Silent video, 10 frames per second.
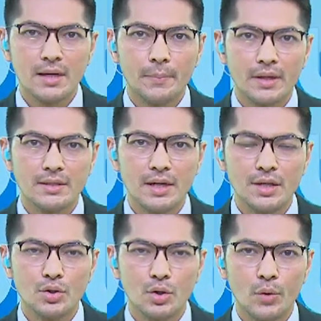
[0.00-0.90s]

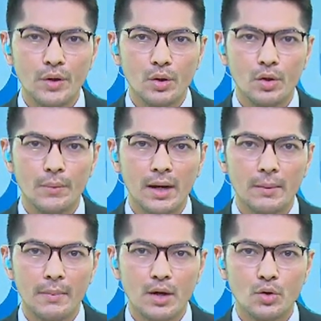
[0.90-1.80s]
Presiden Joko Widodo
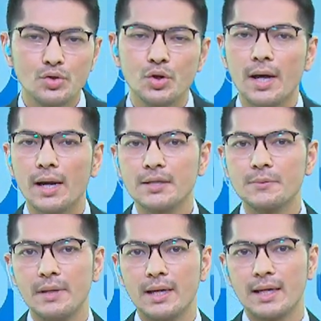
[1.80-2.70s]
menerima kunjungan
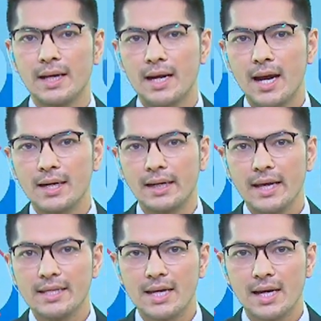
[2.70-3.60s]
resmi kenegaraan
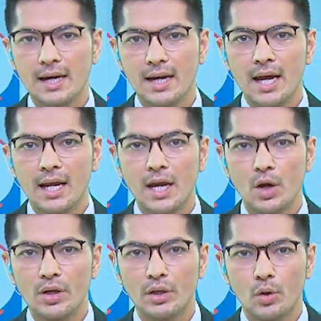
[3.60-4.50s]
Kaisar
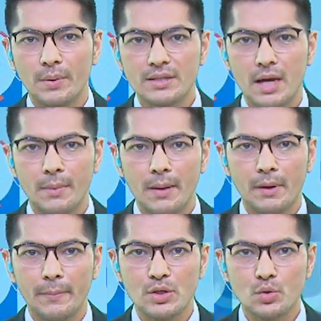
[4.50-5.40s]
Naruhito bersama
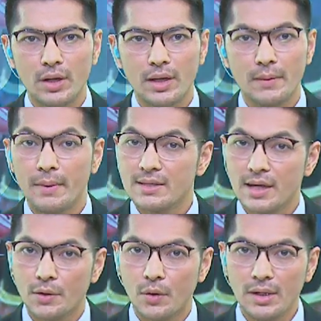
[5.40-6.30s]
Permaisuri
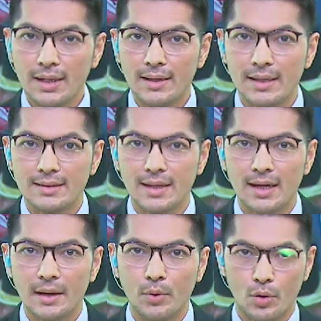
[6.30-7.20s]
Masako di
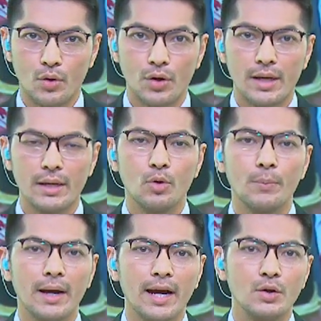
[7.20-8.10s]
Istana Bogor. Ini
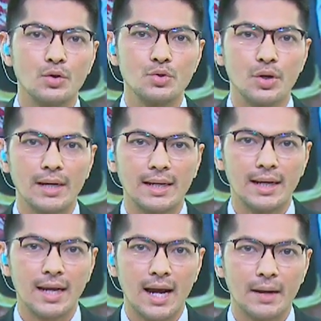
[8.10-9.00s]
merupakan kunjungan
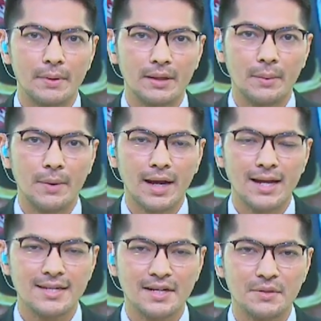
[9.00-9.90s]
kenegaraan pertama
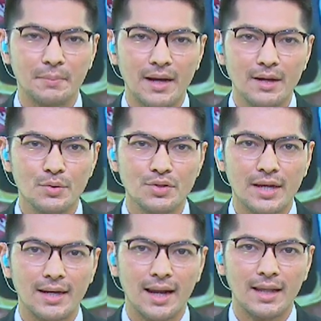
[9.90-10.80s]
Kaisar Jepang
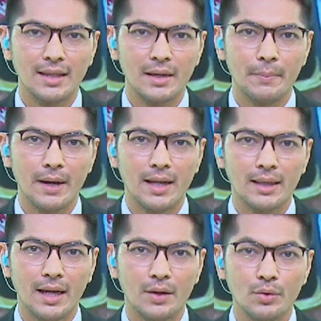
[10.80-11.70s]
usai dilantik pada
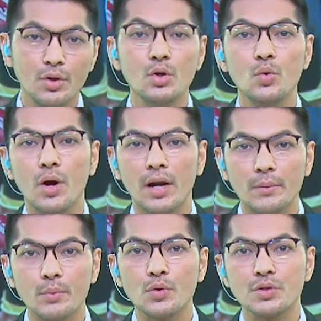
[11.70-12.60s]
tahun
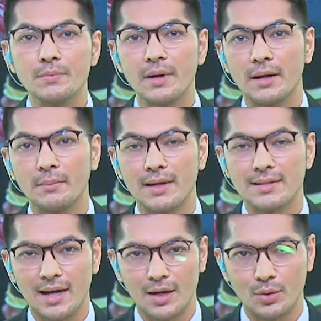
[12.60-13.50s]
2019
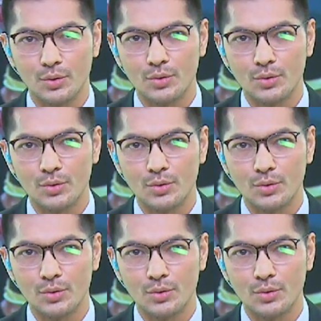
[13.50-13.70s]
lalu.